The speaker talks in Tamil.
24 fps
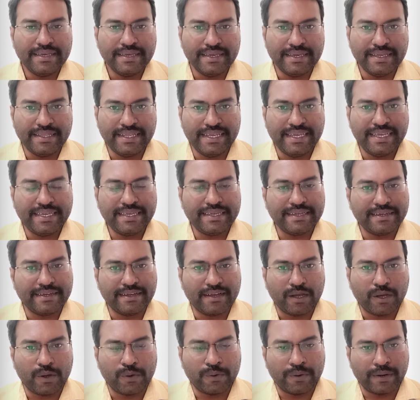இதே
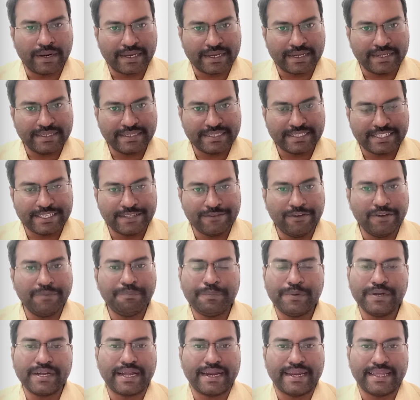உங்களுக்கு
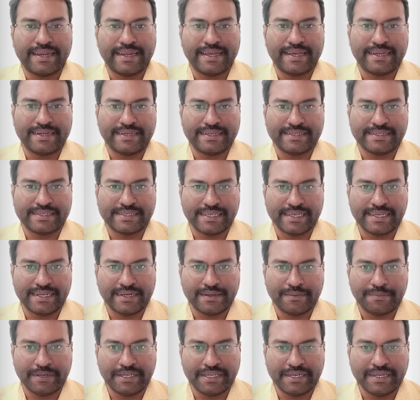சிவப்பு கலராக இருக்குது சார்
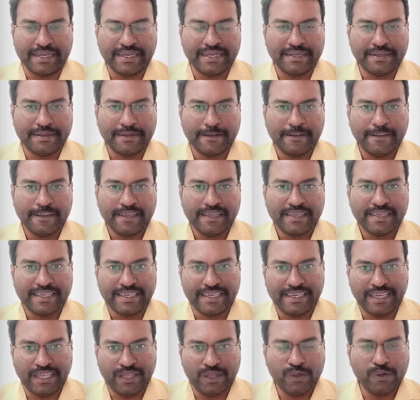அப்படின்னா
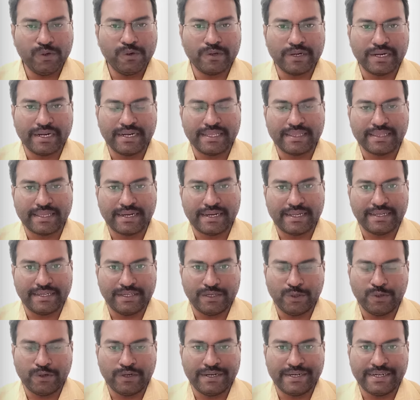ஏதோ ஒரு இடத்துல
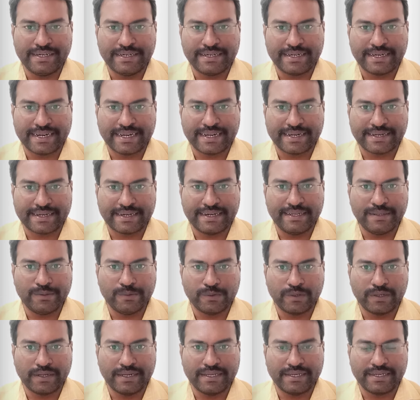யூரினரி ட்ராக்டில்
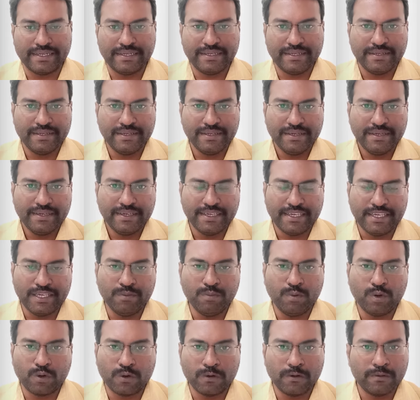உங்களுக்கு
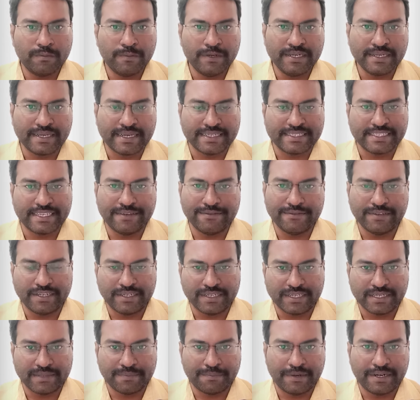ஹீமோக்ளோபின் கசைவு
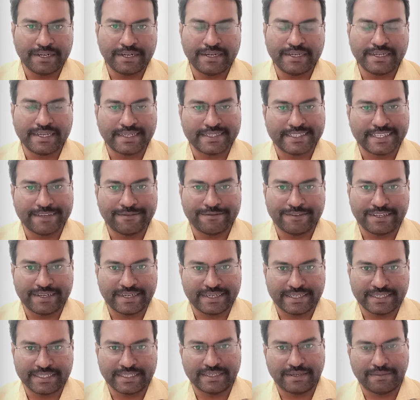இருக்குது பிளட்டு கசைவு
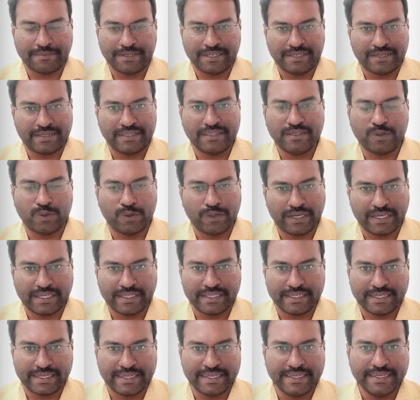இருக்குது அப்படின்றது
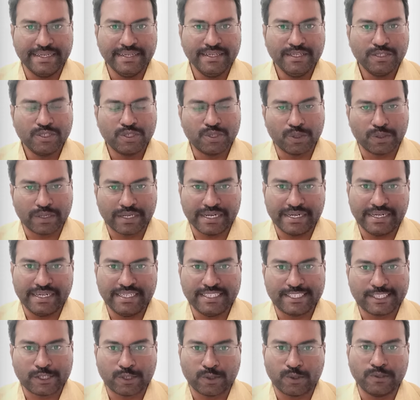குறிக்குதுங்க ஸோ
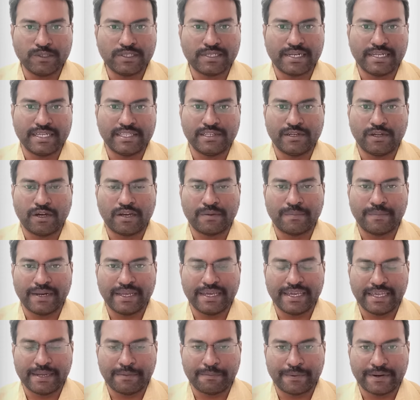கிட்னி ஸ்டோன்ஸில் அது
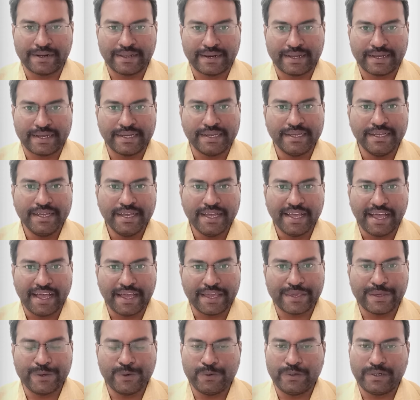நார்மலாக ஏற்படலாம்
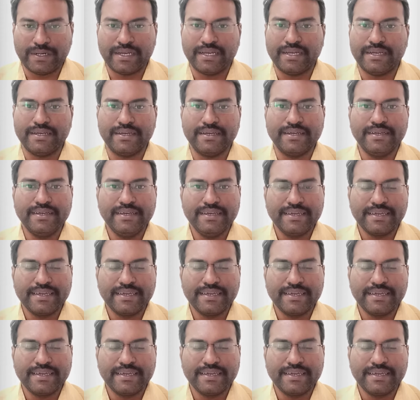அக்யூட்டாக